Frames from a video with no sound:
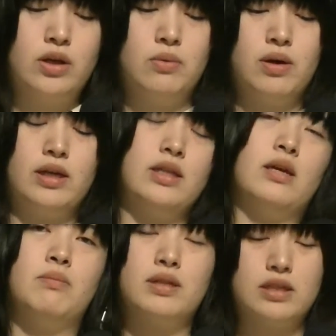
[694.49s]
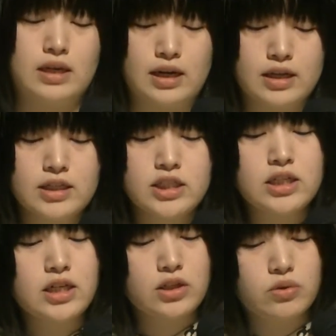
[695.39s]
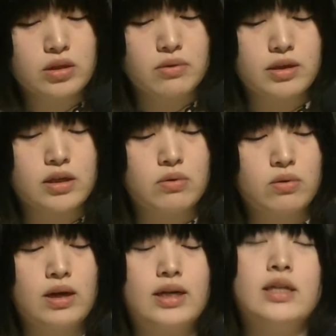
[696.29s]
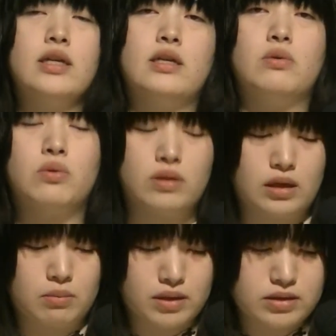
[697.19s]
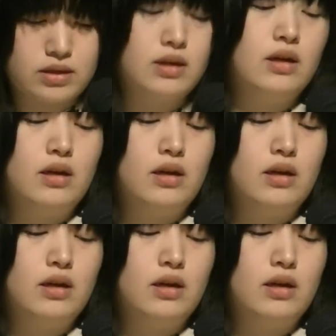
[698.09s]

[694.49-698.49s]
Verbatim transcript: 言われていますが、地域によっては気候がかなり異なります。